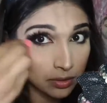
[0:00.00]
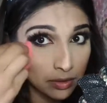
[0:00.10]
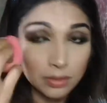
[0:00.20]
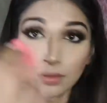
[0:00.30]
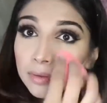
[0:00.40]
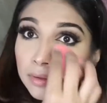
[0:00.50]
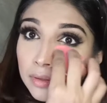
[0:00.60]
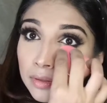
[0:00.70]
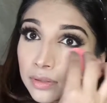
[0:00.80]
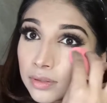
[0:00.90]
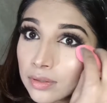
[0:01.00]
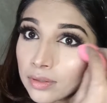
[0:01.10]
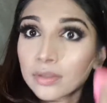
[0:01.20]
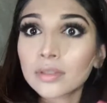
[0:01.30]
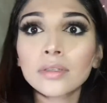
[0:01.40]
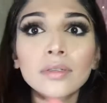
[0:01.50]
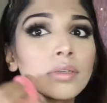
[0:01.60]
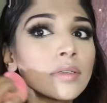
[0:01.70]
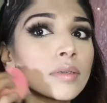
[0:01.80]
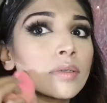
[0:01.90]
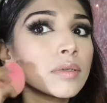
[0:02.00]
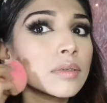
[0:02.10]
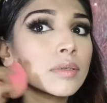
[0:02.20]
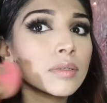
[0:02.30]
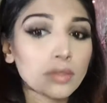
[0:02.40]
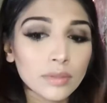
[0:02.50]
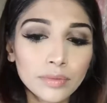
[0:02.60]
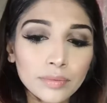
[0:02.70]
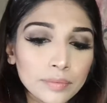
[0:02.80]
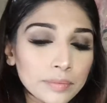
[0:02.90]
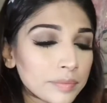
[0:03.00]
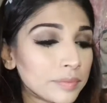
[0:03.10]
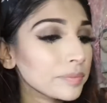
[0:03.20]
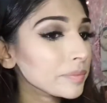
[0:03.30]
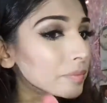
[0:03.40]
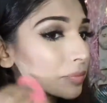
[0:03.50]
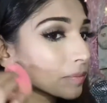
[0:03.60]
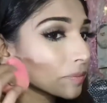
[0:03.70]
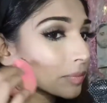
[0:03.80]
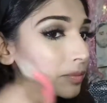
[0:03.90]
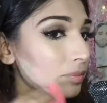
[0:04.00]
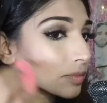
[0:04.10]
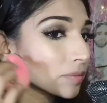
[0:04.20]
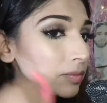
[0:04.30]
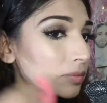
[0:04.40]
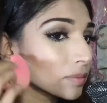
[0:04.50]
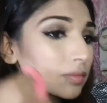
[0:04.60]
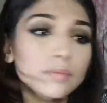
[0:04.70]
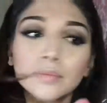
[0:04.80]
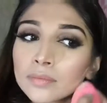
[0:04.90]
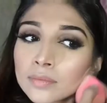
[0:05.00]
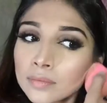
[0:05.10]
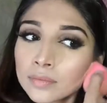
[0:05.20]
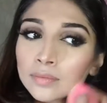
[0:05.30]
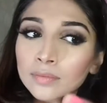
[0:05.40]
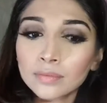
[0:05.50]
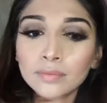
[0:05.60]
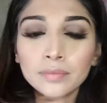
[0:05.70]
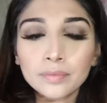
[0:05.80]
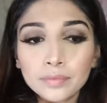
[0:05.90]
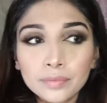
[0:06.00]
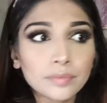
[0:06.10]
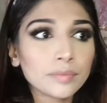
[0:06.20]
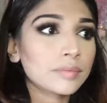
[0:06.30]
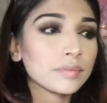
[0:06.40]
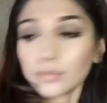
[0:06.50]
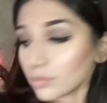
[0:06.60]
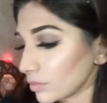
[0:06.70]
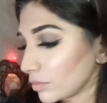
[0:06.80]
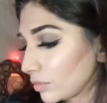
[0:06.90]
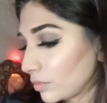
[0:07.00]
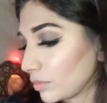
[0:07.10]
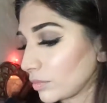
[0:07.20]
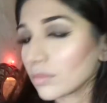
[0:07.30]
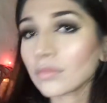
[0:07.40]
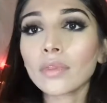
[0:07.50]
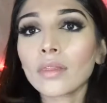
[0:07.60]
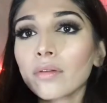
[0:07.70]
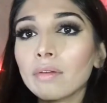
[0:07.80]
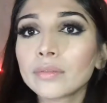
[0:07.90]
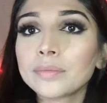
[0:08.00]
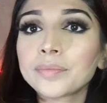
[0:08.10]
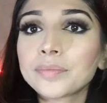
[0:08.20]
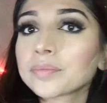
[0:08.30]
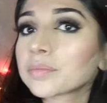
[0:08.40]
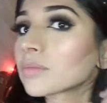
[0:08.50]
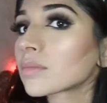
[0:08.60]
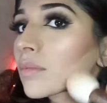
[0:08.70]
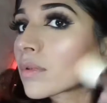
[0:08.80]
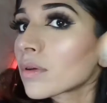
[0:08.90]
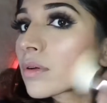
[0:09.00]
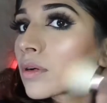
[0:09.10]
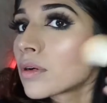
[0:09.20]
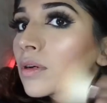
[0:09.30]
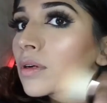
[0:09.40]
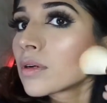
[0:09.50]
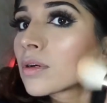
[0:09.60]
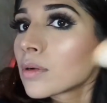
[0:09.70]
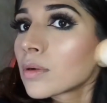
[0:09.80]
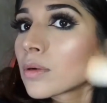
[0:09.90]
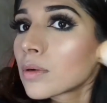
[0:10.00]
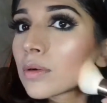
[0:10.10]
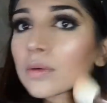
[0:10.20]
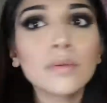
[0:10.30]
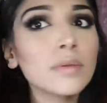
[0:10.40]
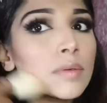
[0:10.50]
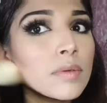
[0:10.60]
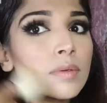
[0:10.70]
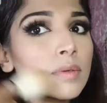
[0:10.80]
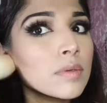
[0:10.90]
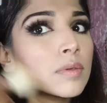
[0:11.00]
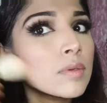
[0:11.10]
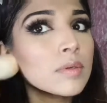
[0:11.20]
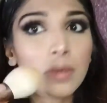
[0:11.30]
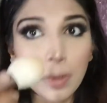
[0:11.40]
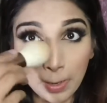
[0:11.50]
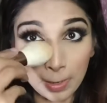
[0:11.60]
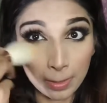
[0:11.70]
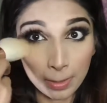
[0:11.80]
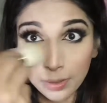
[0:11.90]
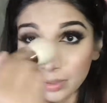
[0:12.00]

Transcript: इसके बाद आप इसको किसी भी फ्लफ़ी ब्रश के साथ डस्ट अवे कर सकते हैं आप इसको थोड़ी देर रखें मैं वीडियो बनानी थी तो मैंने ज़रा जल्दी इसको हटा लिया लेकिन आप इसको एक मिनट तक रखें उसके बाद आपने इसको इस तरीके से डस्ट कर लेना है